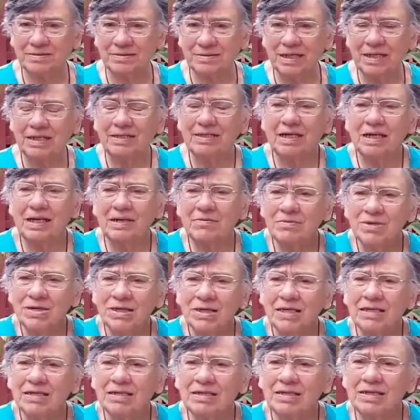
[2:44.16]
Y tenemos
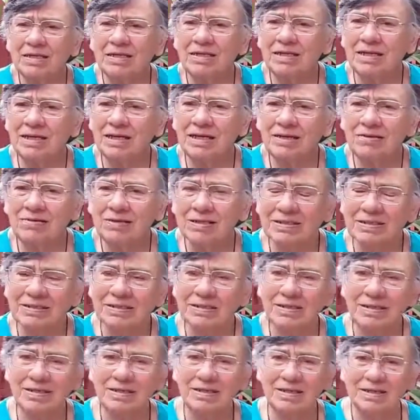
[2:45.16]
que entenderlo
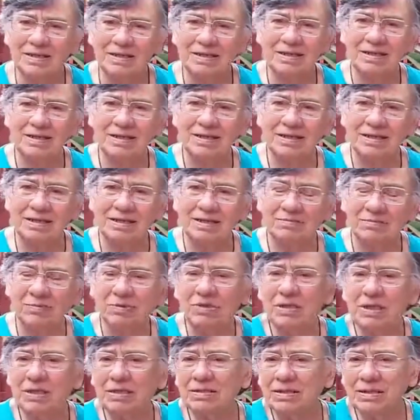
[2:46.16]
así
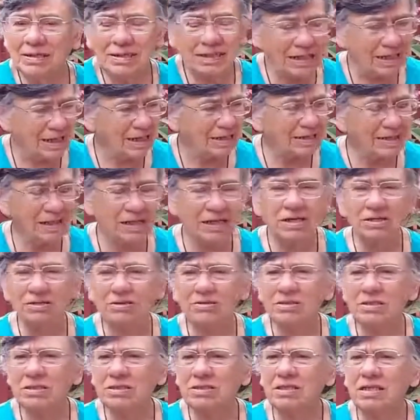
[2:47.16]
porque Satanás tiene
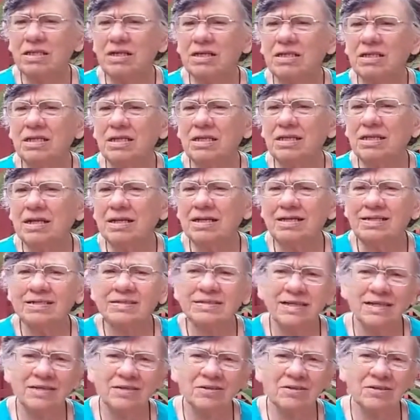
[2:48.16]
nosis chiquititas, ni
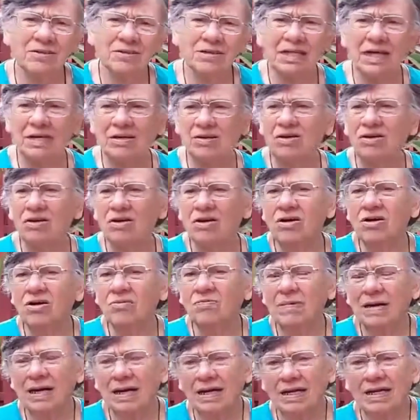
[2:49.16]
se nota, no,
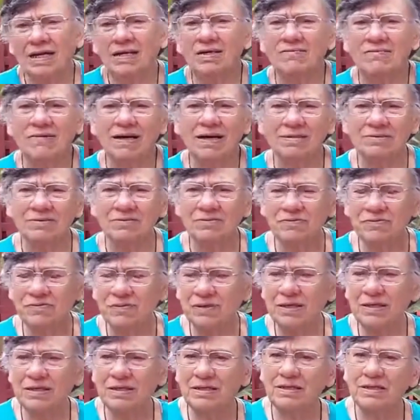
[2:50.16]
¿para qué lo vas a
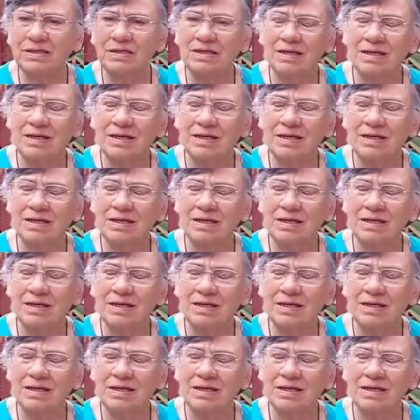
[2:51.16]
sufrir?